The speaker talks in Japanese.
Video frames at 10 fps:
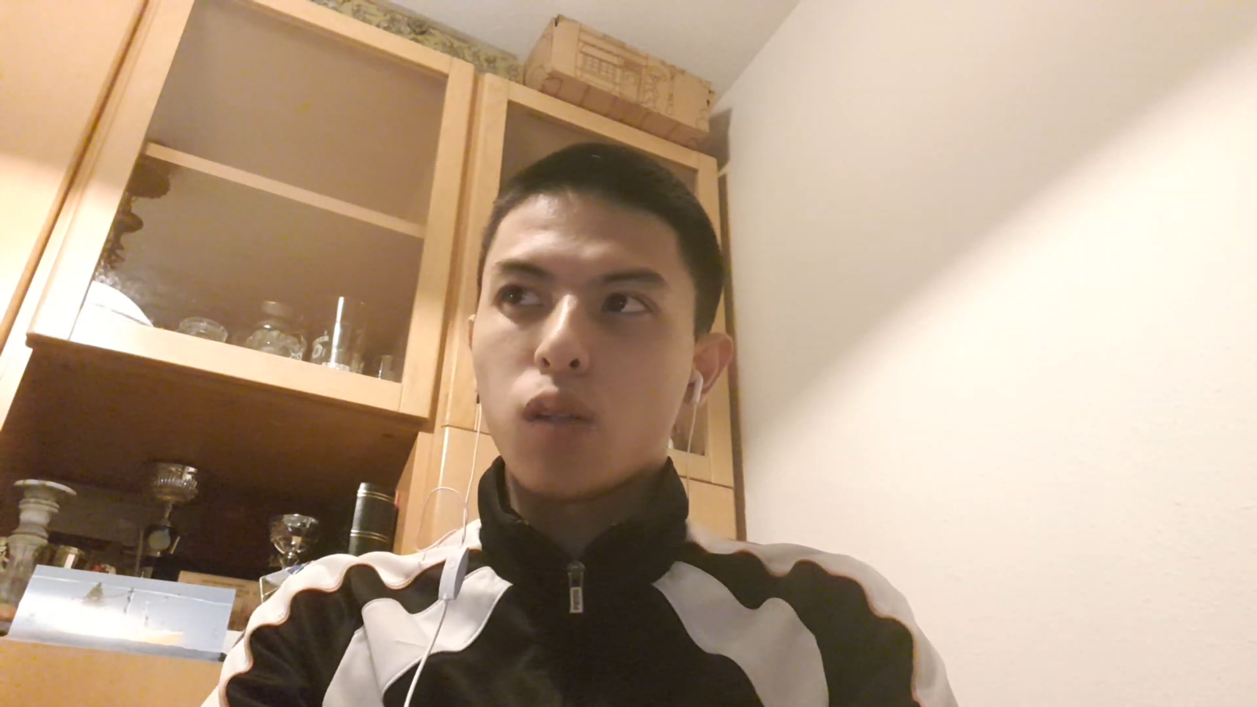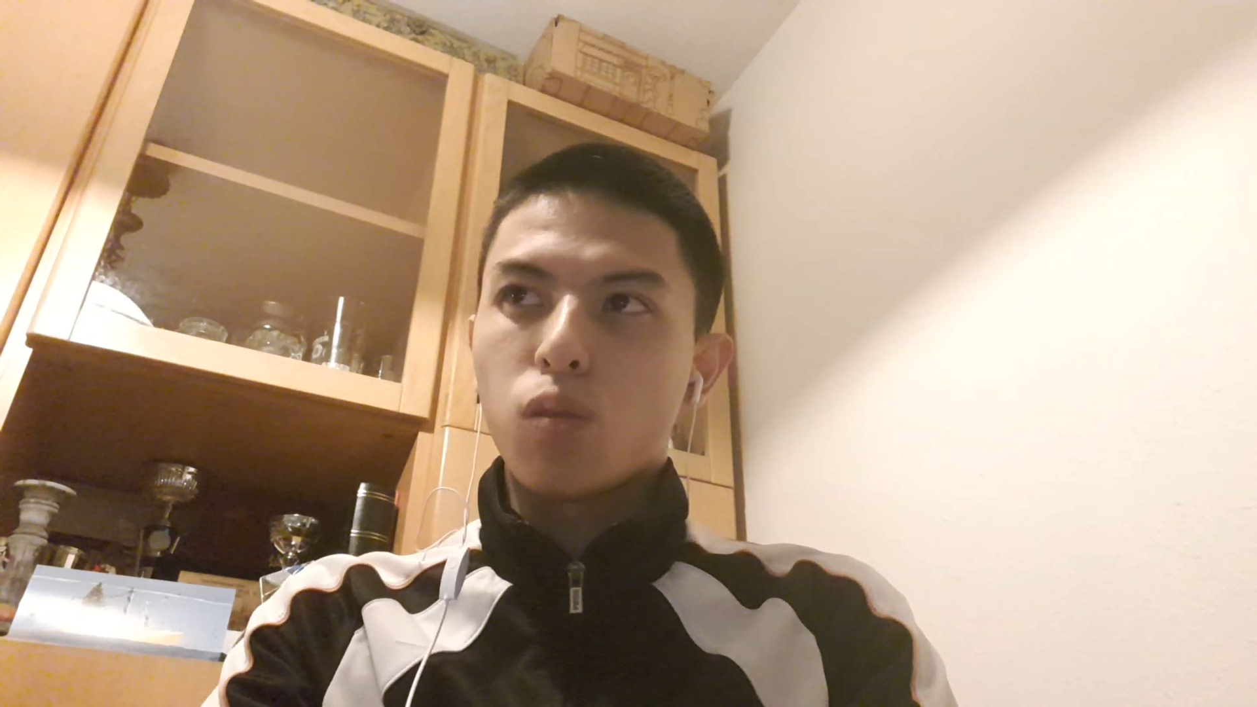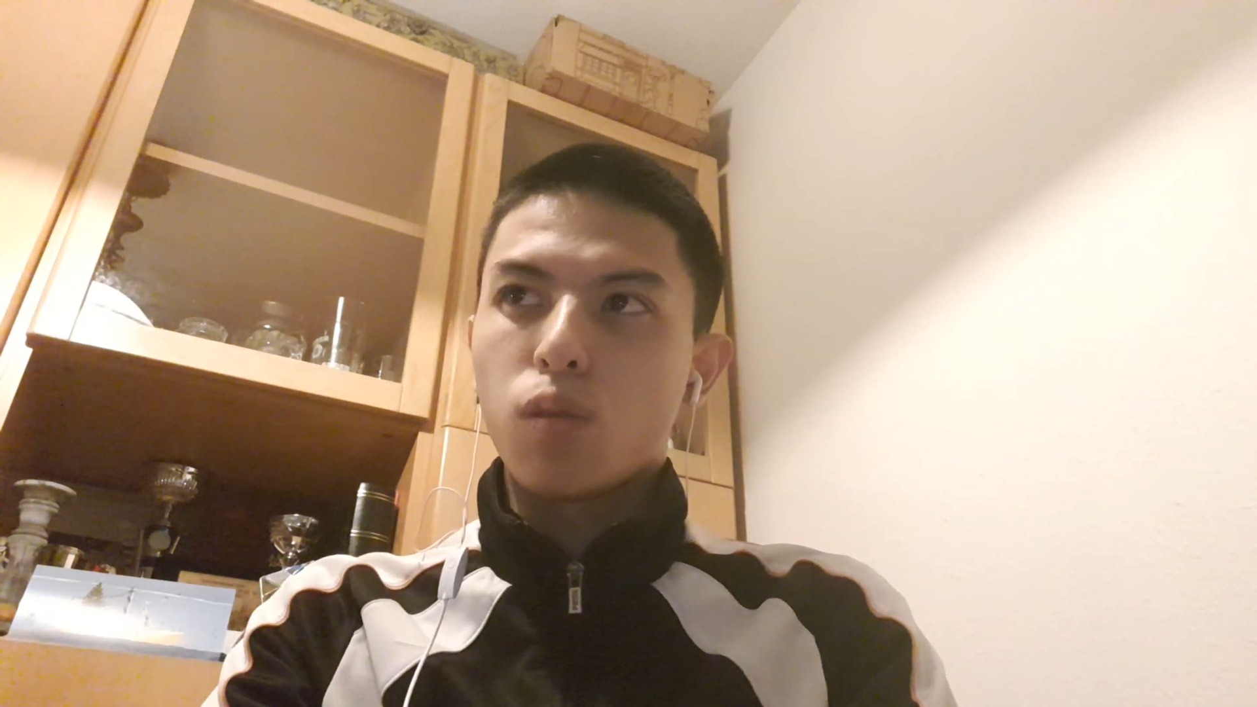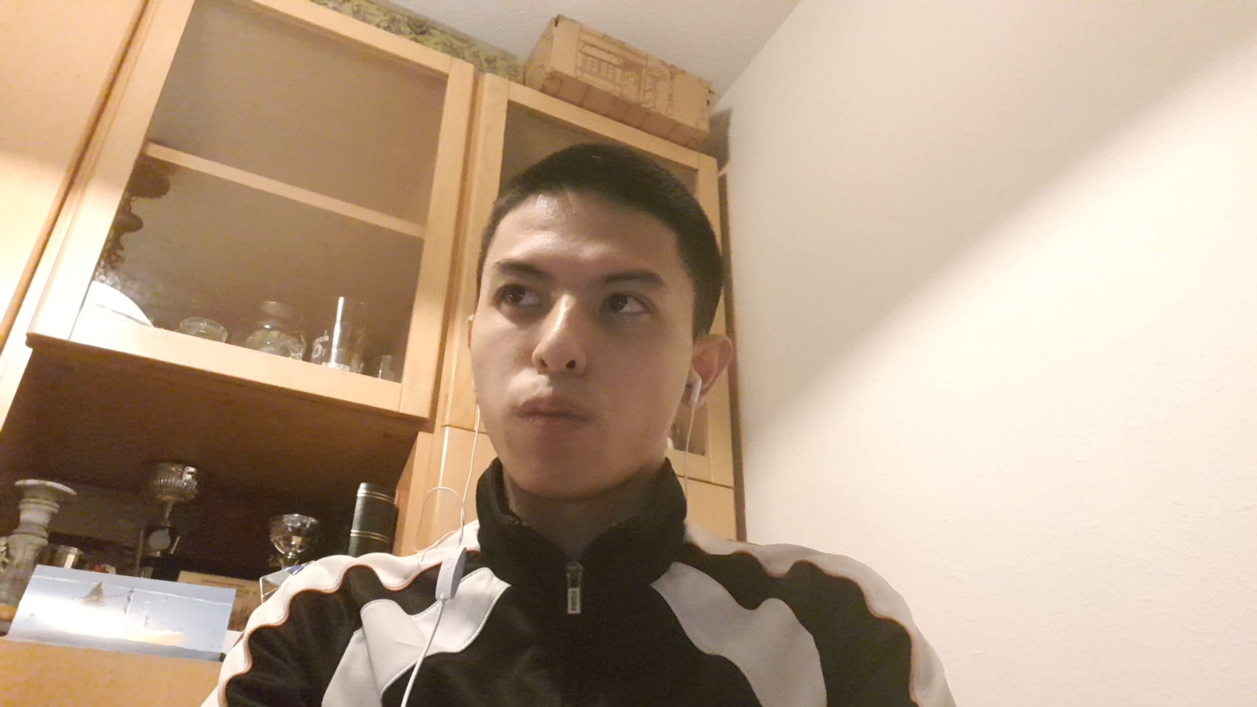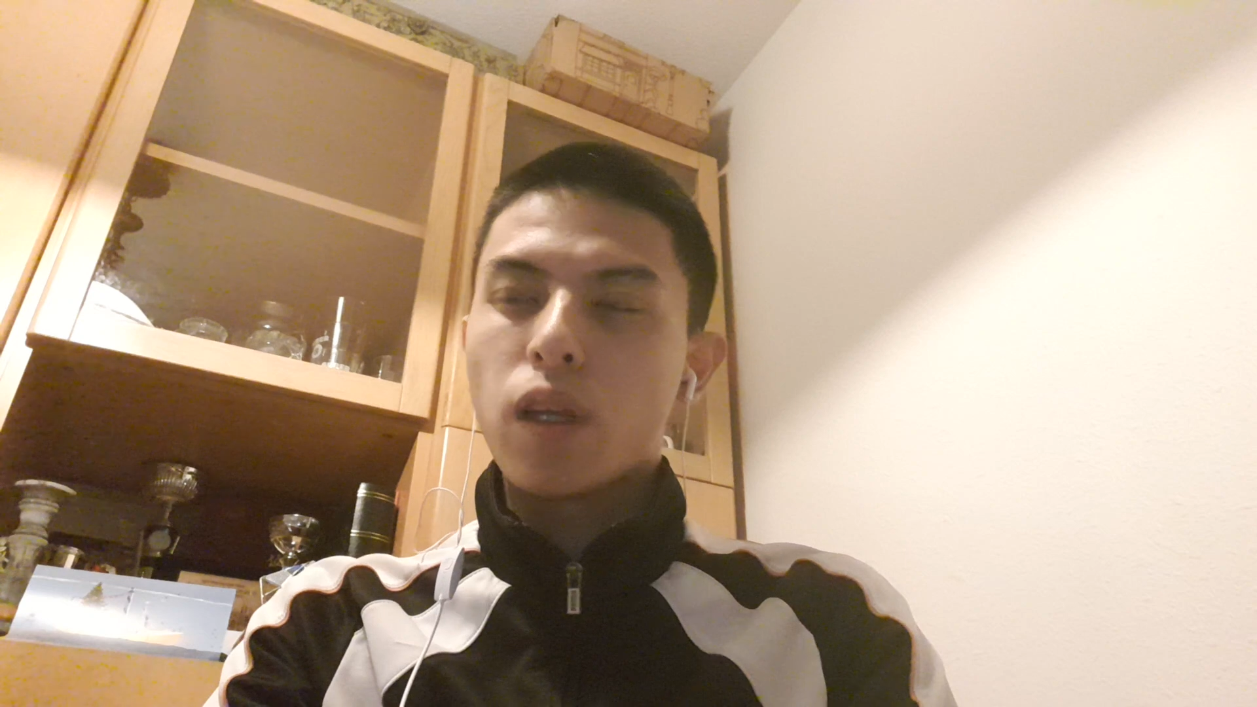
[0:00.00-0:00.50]
あ
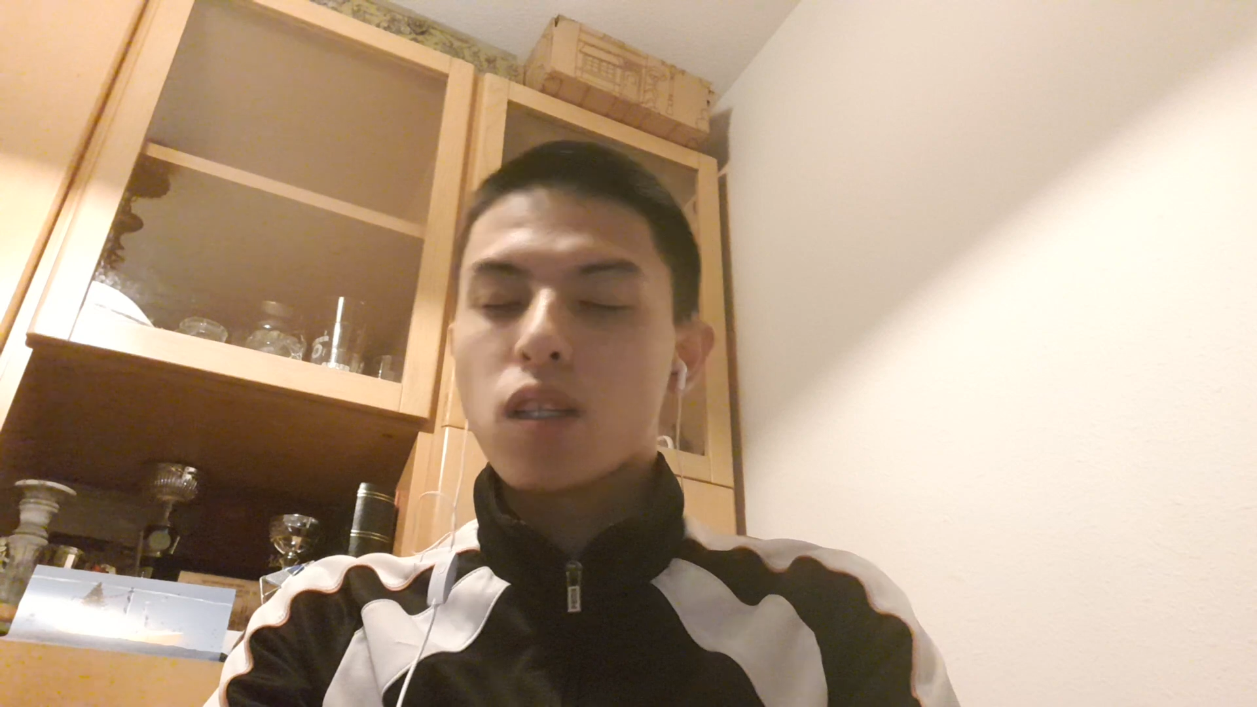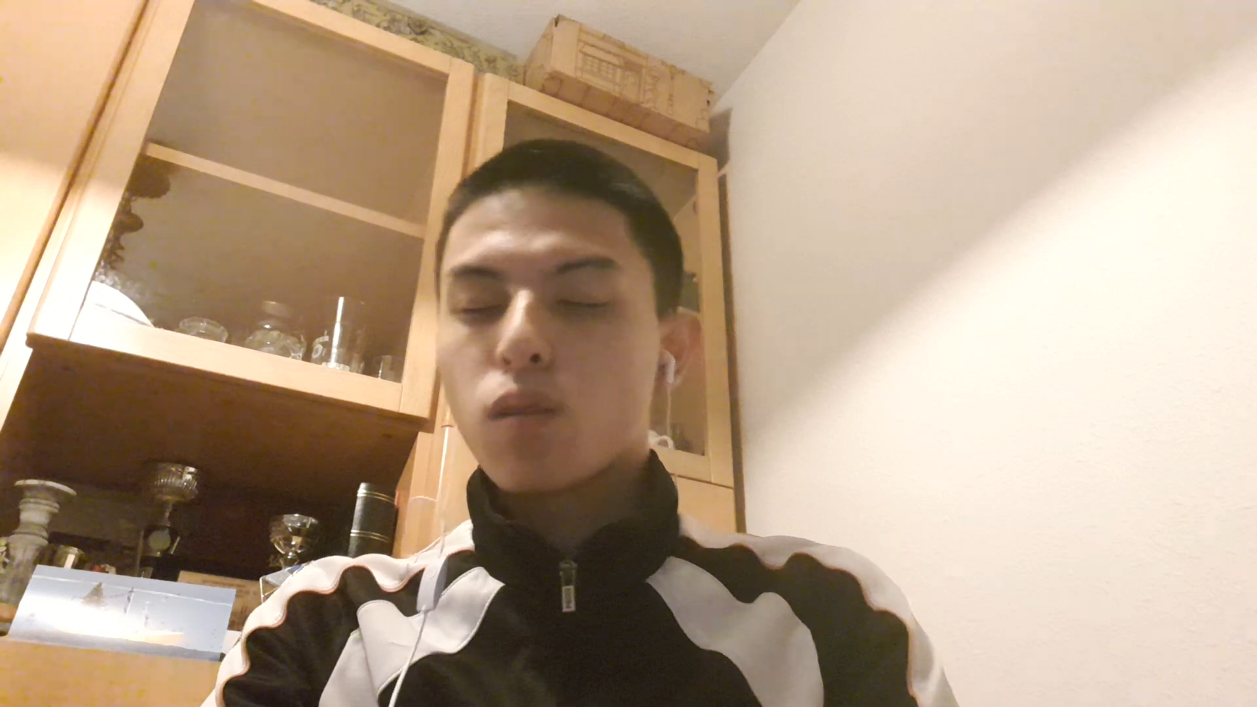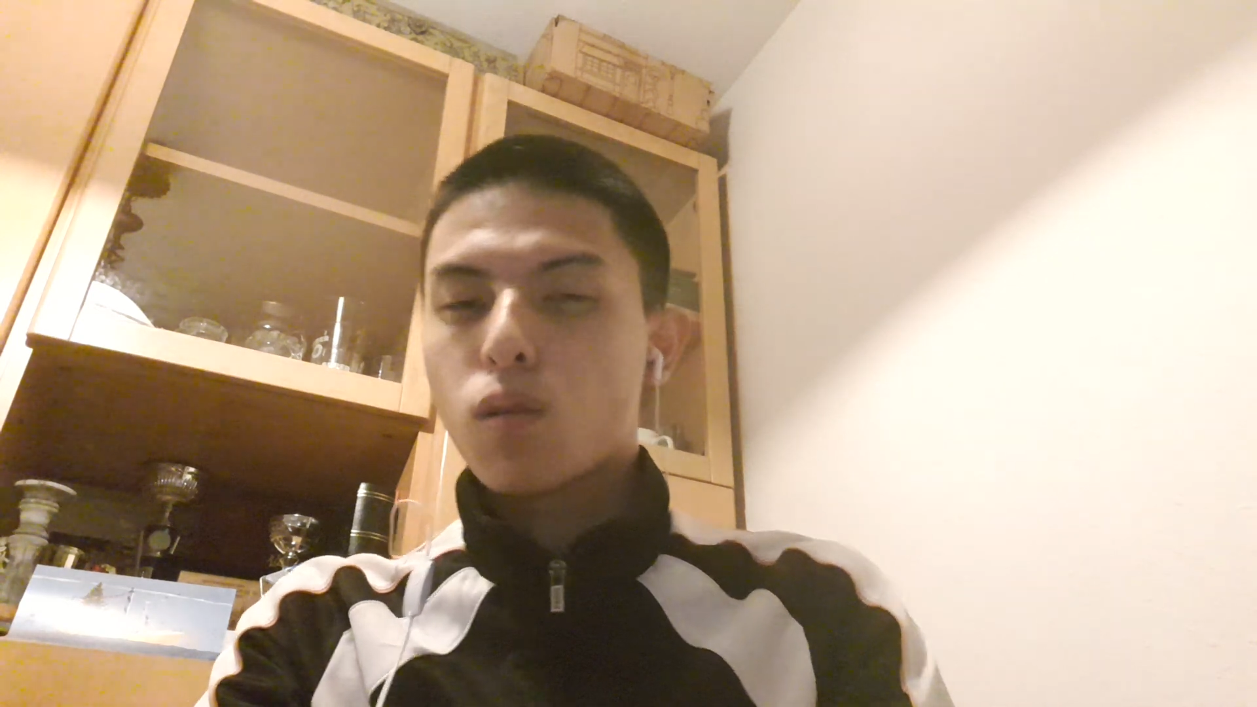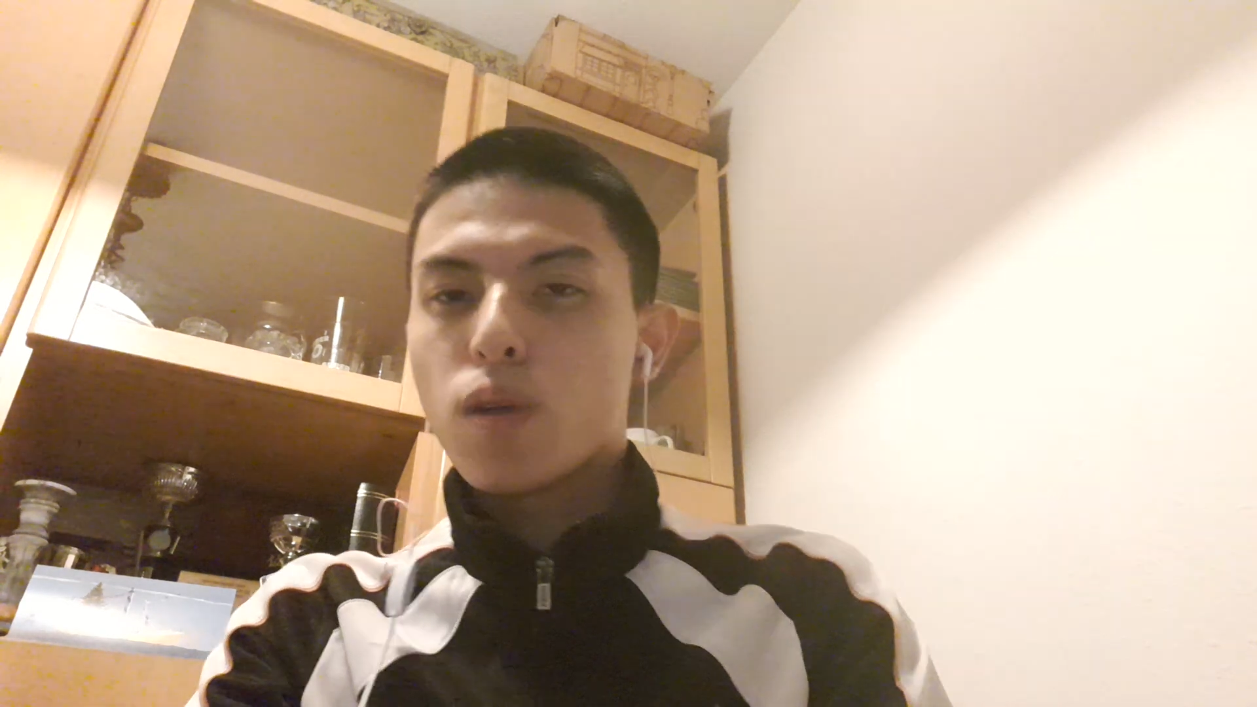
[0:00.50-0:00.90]
の皆さんの